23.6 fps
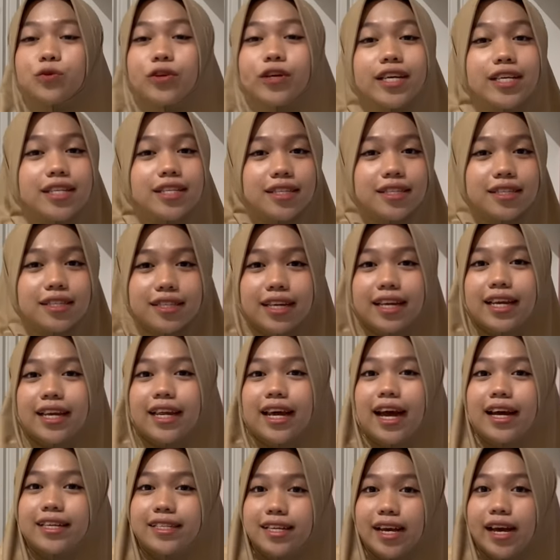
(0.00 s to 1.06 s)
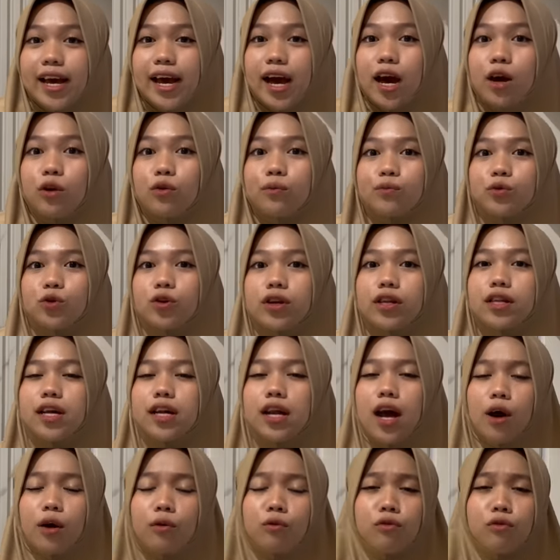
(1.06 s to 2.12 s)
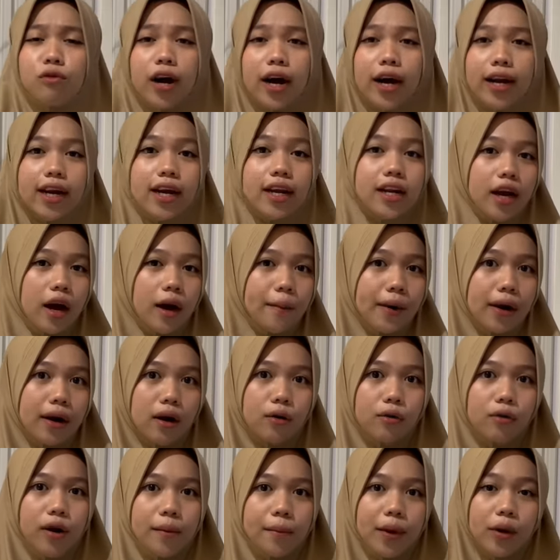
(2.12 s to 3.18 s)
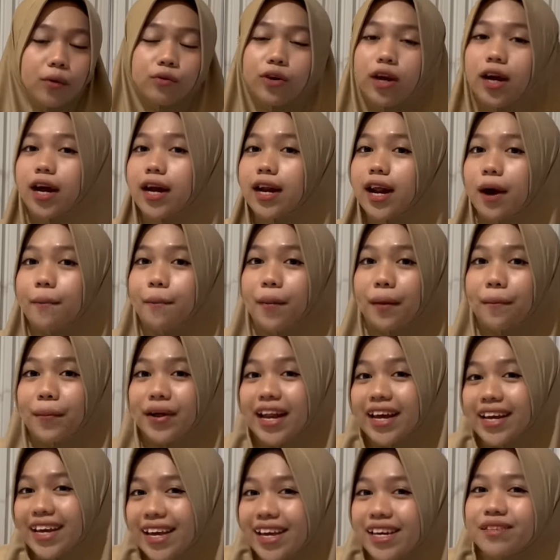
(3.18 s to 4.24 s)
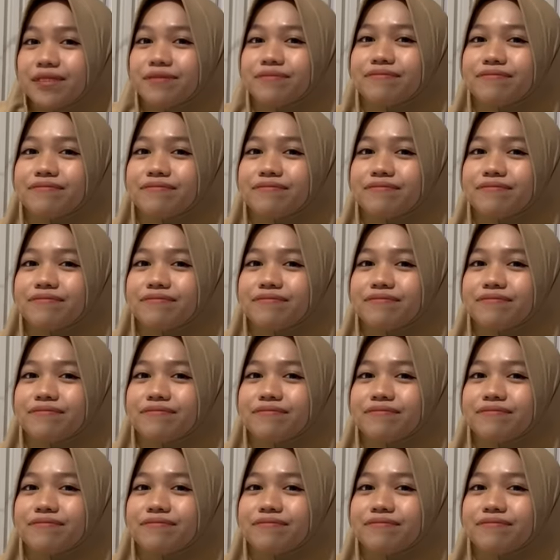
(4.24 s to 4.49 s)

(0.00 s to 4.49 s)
mungkin segini aja ya room tour dari aku karena di kamar aku emang udah nggak ada apa-apa lagi